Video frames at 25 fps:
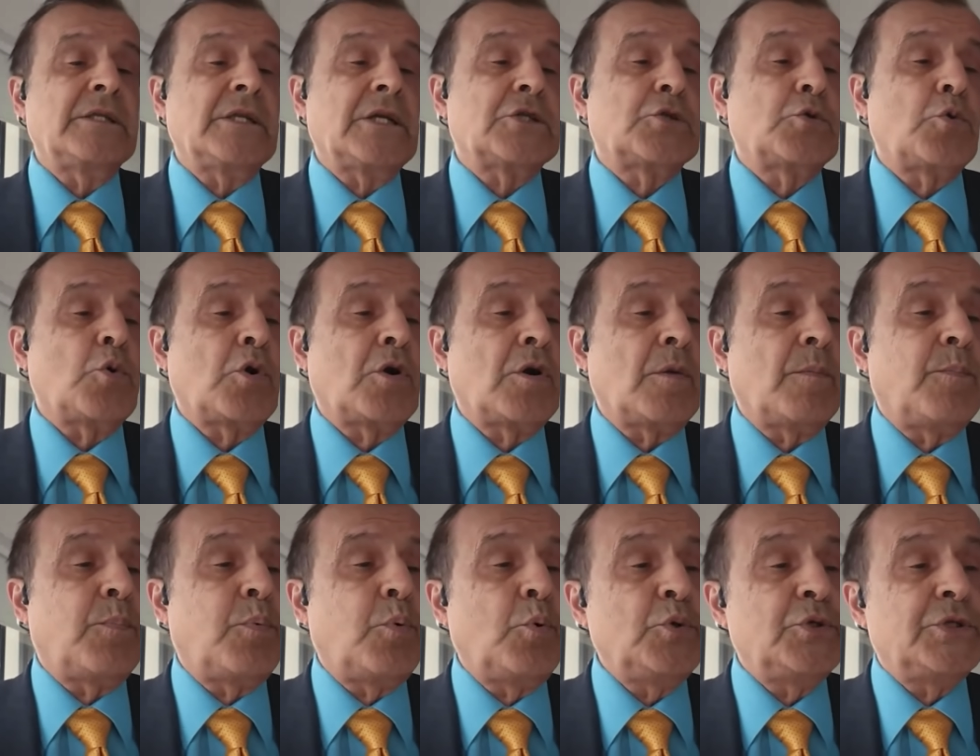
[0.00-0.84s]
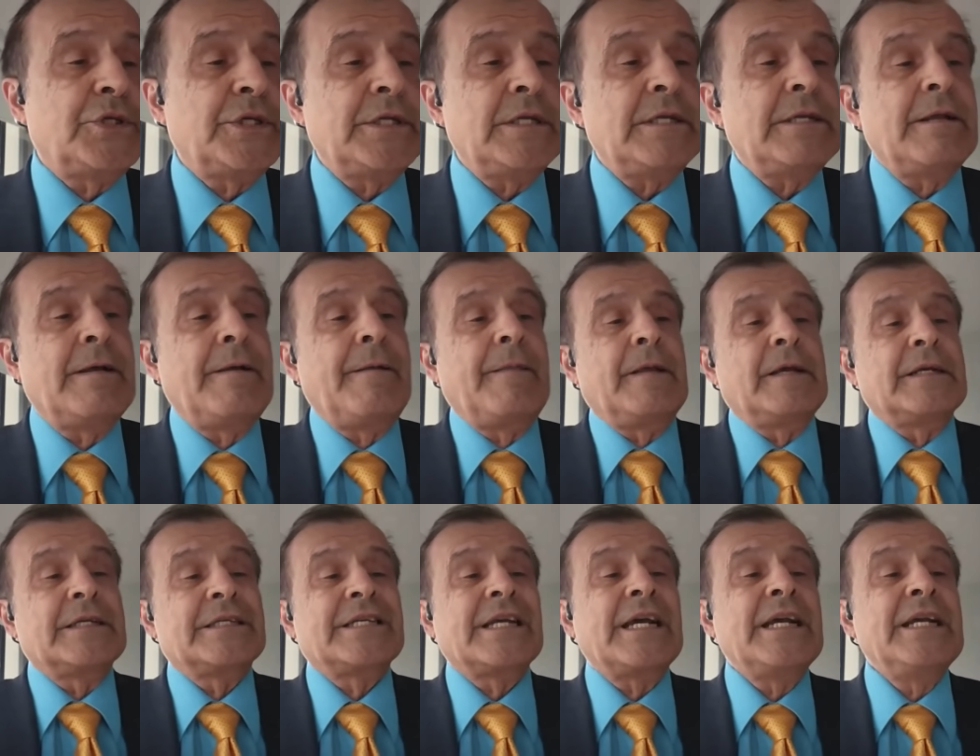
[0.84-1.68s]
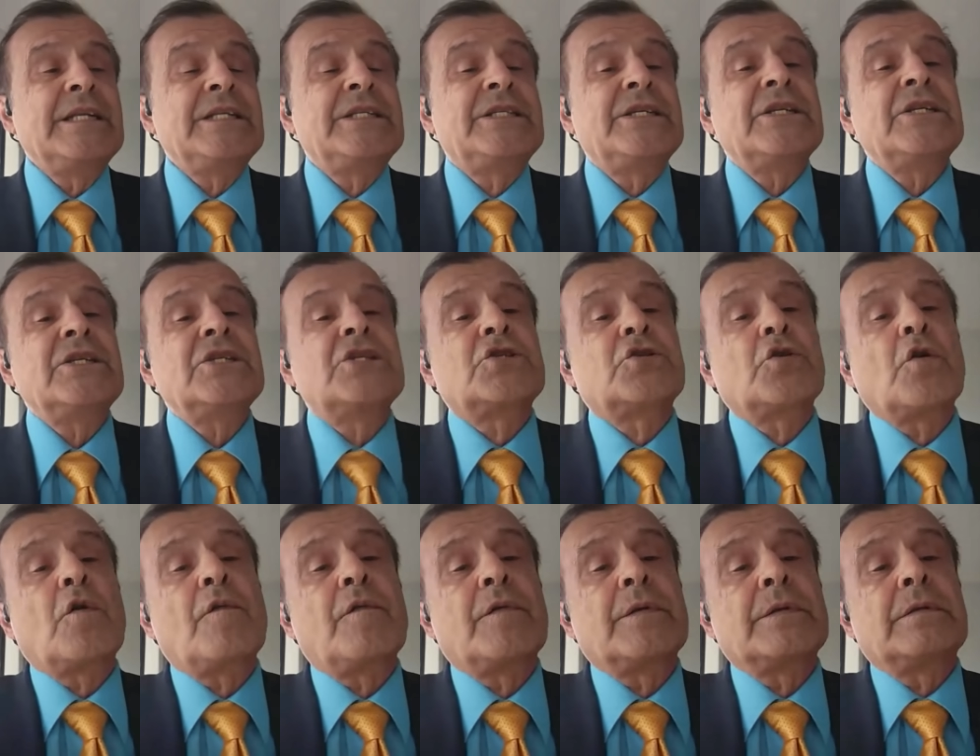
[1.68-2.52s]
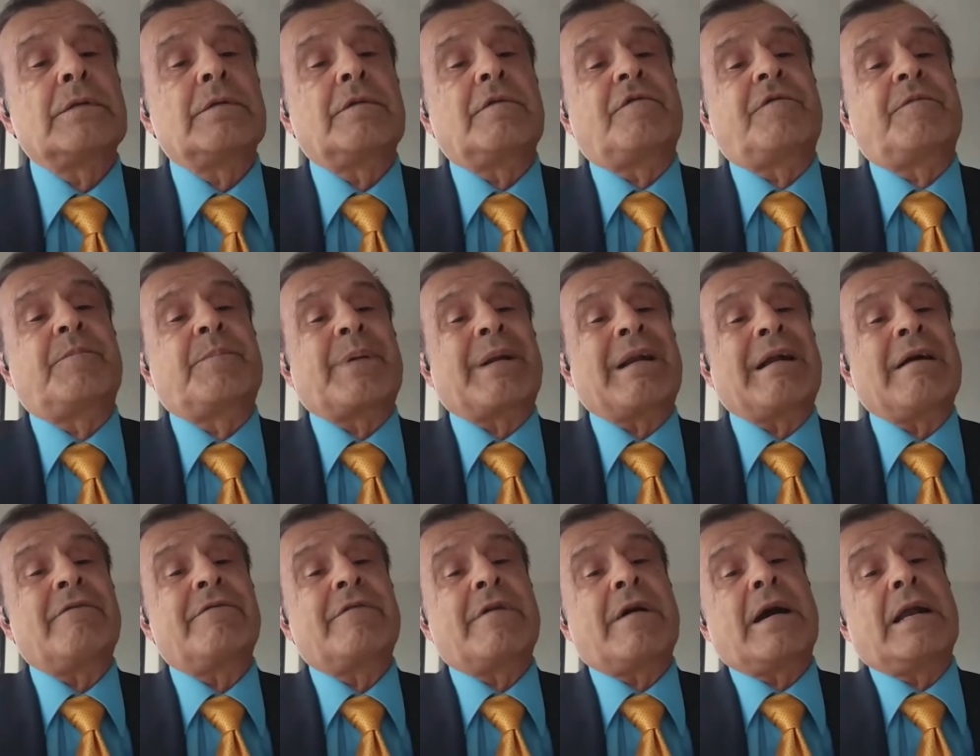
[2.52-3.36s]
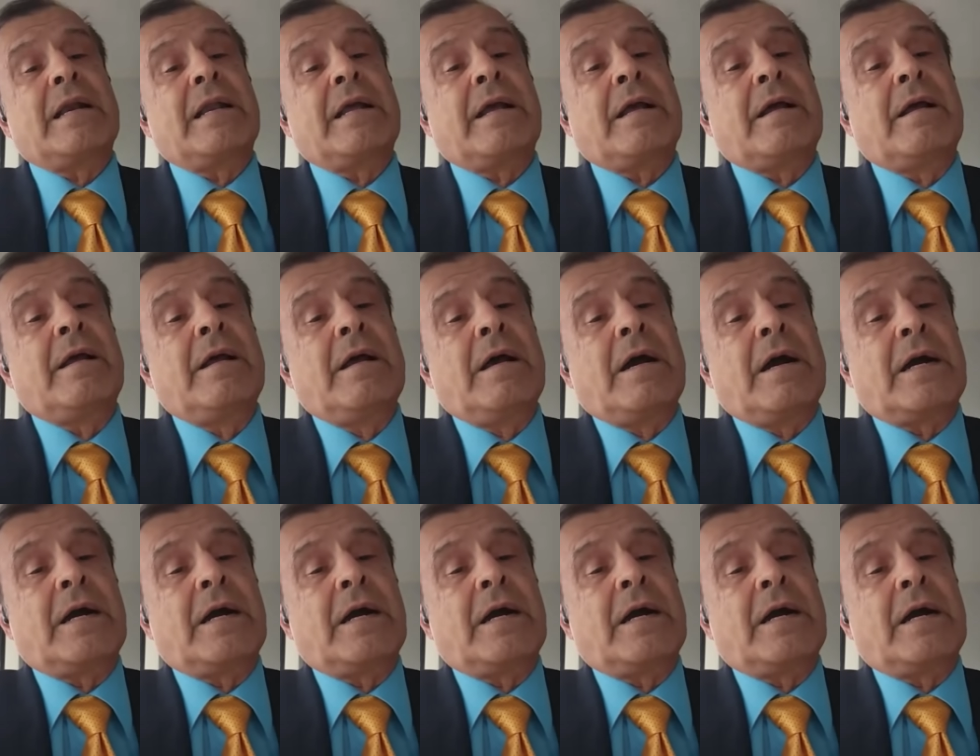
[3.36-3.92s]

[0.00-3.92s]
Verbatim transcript: насколько Путин заинтересован в провале